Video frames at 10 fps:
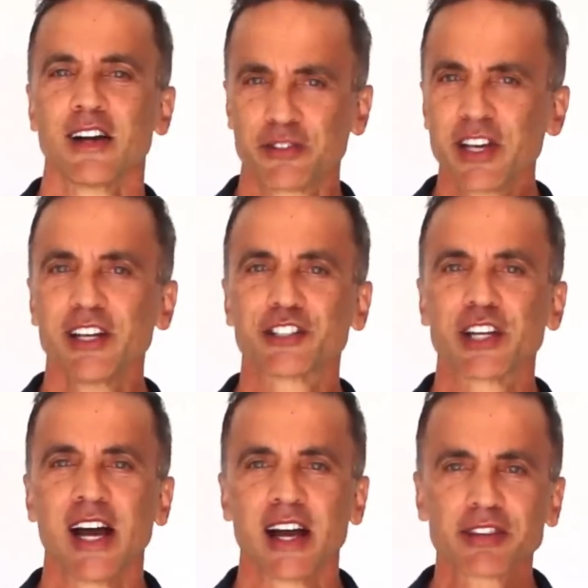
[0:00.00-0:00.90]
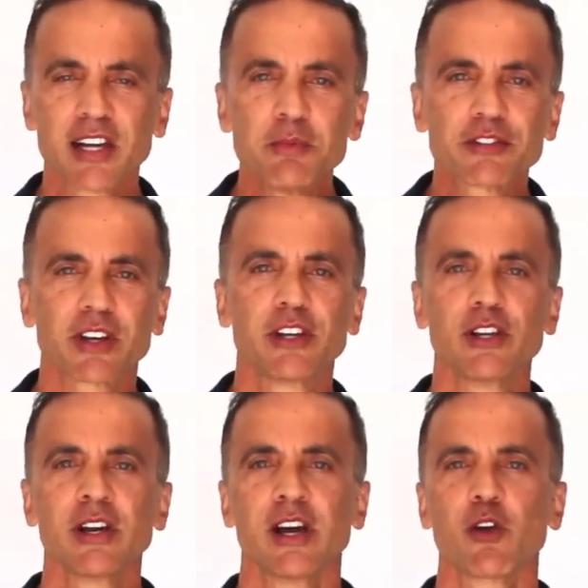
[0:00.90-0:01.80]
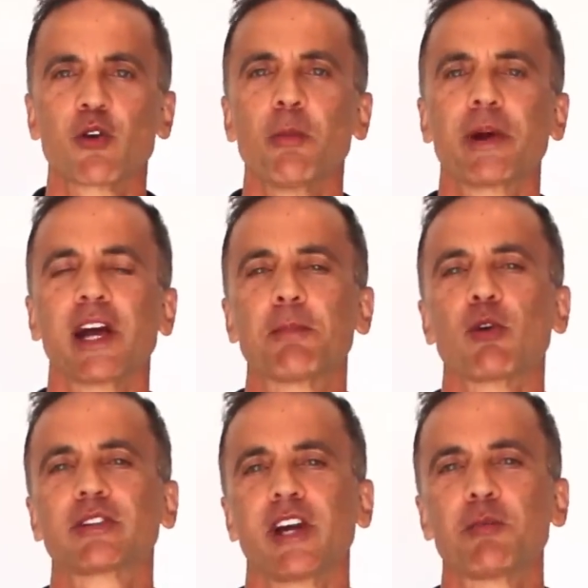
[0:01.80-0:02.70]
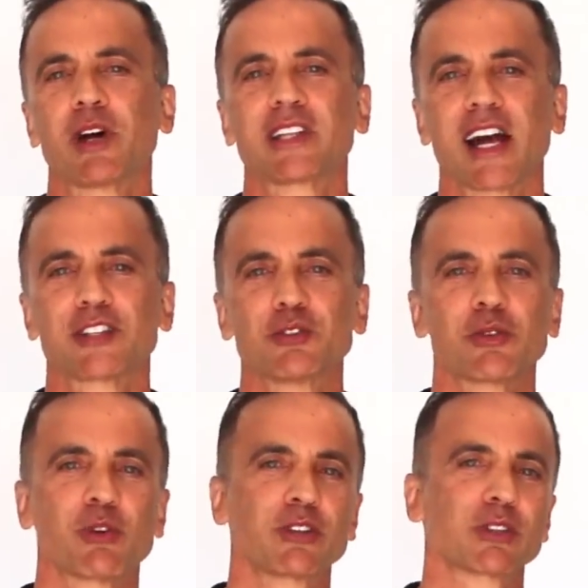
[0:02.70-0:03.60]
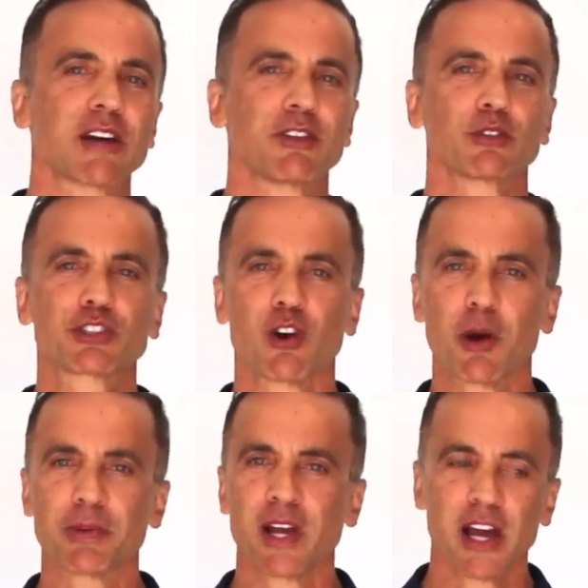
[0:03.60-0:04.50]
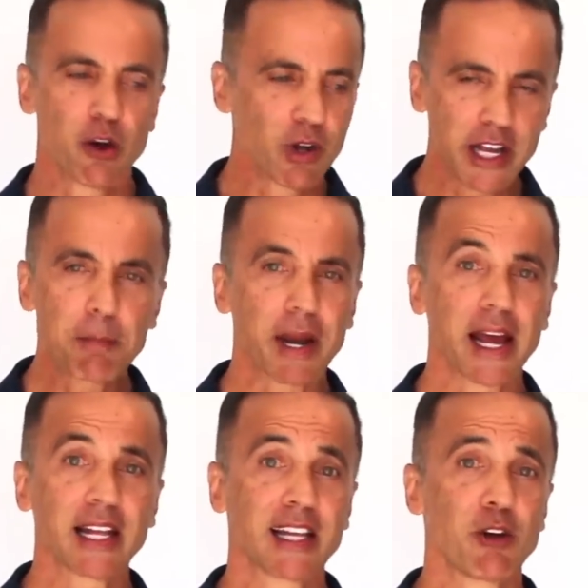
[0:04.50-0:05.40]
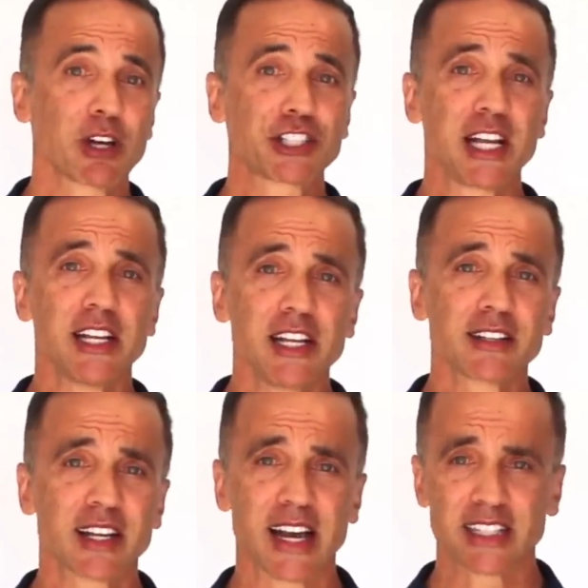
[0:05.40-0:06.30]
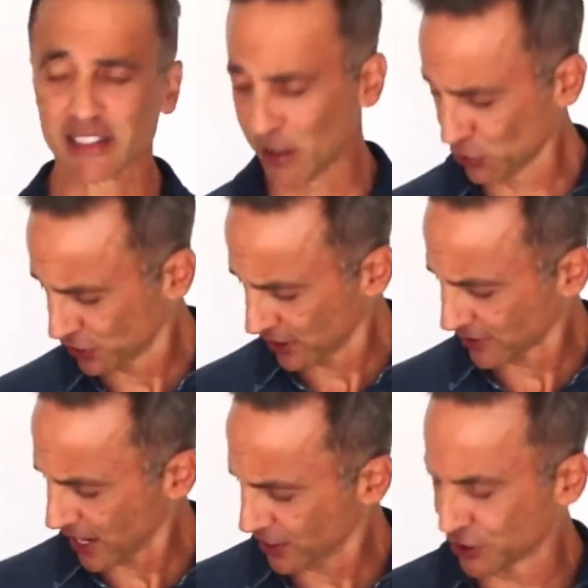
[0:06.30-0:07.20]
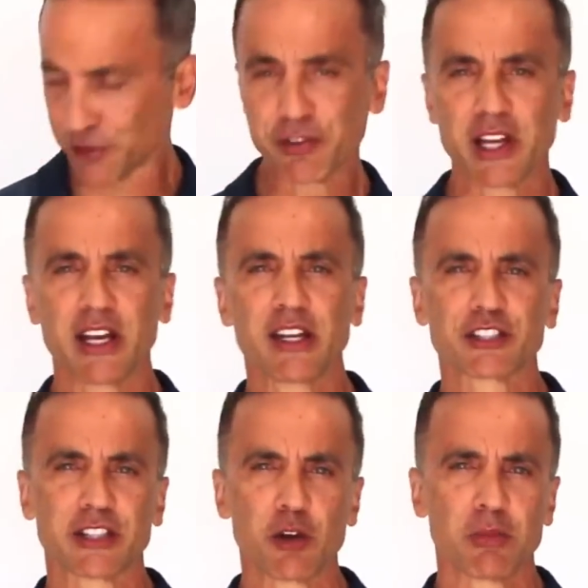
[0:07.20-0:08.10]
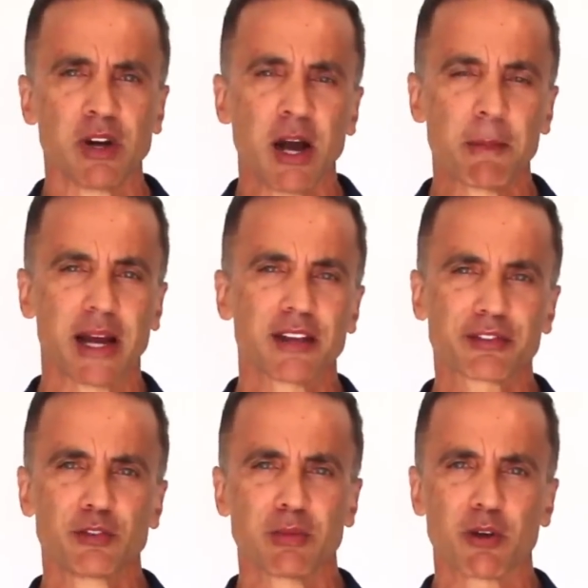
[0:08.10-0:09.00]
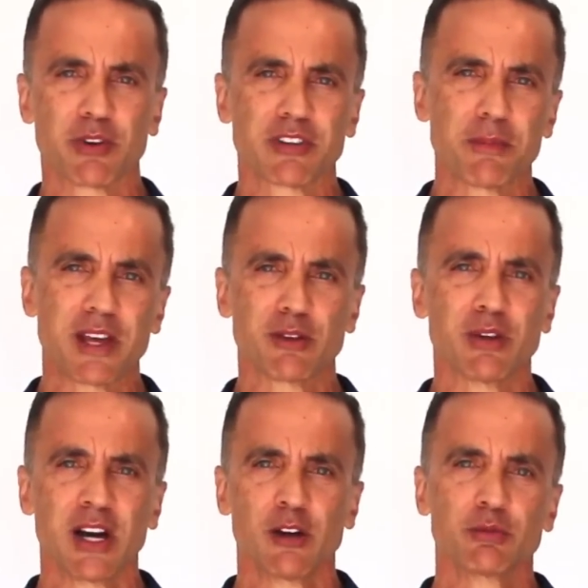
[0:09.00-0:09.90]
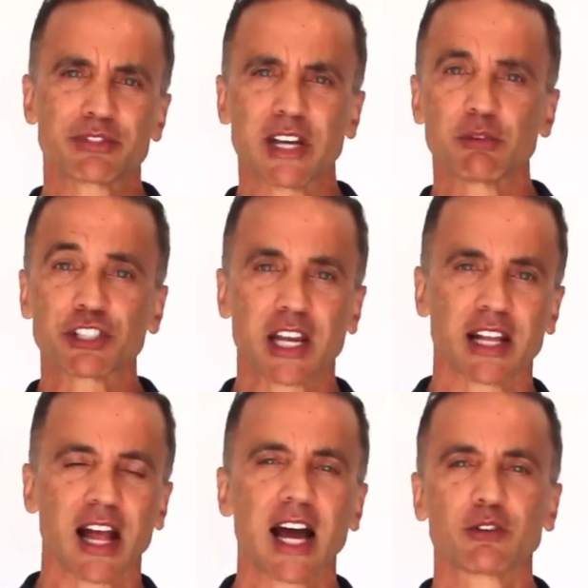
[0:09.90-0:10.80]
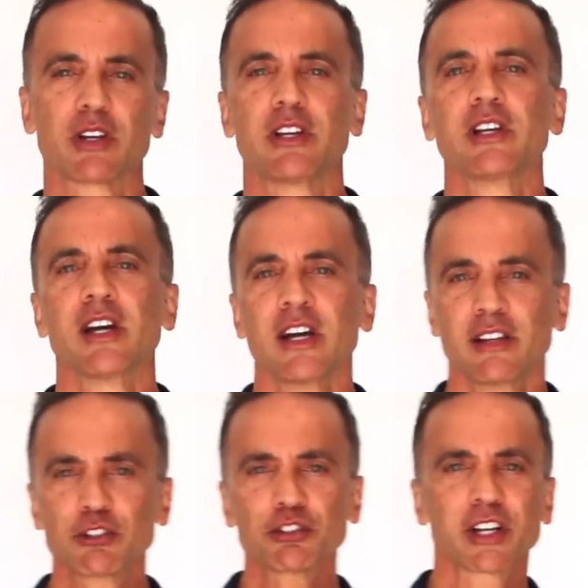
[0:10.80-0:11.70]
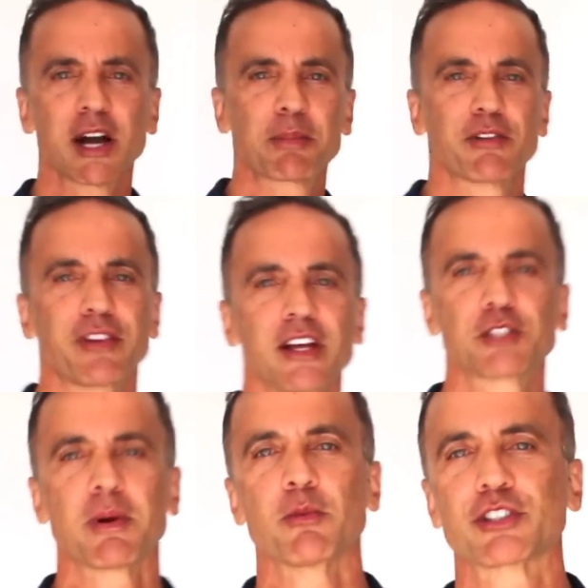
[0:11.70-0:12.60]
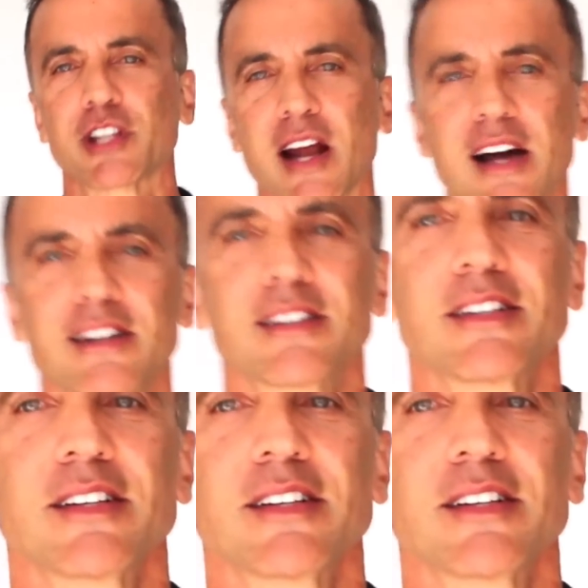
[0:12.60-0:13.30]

Seguinte, essa camisa aqui eu comprei há pouco tempo atrás no, quando eu estava no shopping. Eu olhei para ela, eu achei linda. Ela tem uns detalhes diferentes, tem uma parece que uma coisa meio um céu estrelado aqui. Deixa eu chegar para frente para mostrar.